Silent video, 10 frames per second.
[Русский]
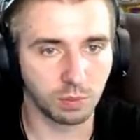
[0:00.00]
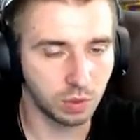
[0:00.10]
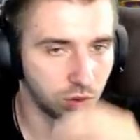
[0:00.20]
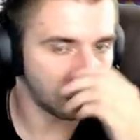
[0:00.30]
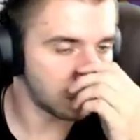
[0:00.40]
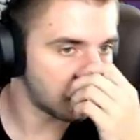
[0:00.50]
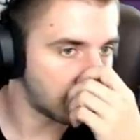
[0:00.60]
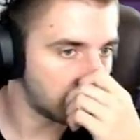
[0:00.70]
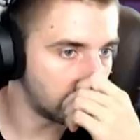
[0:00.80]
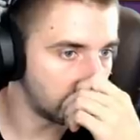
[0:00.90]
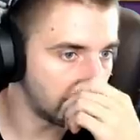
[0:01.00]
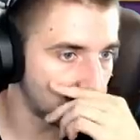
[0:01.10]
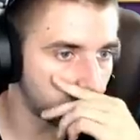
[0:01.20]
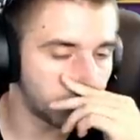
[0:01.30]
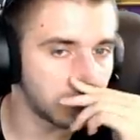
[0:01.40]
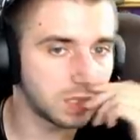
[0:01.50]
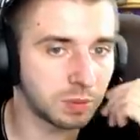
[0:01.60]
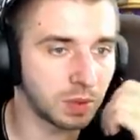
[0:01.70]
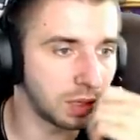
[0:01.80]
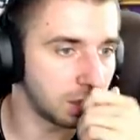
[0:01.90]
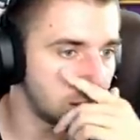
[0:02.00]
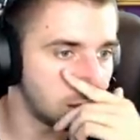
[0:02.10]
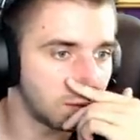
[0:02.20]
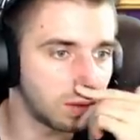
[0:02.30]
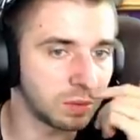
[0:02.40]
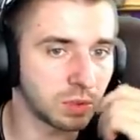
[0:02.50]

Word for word: Пятерочка у него есть, в принципе, для дерева он